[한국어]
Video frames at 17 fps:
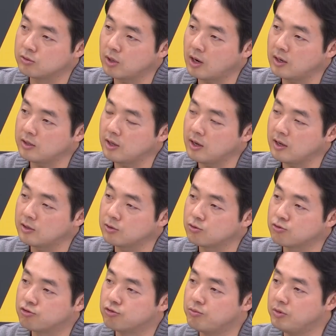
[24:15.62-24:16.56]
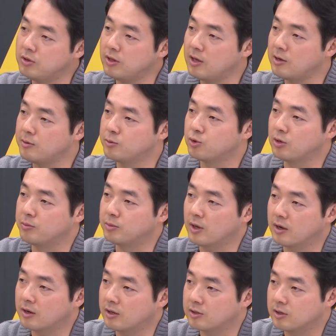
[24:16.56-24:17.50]
탈당해서 국민의힘으로
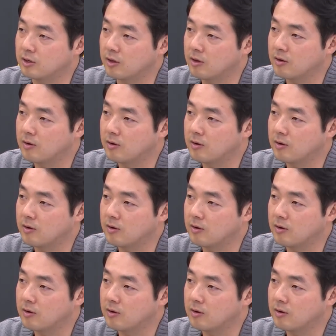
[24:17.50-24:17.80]
입당을 했잖아요.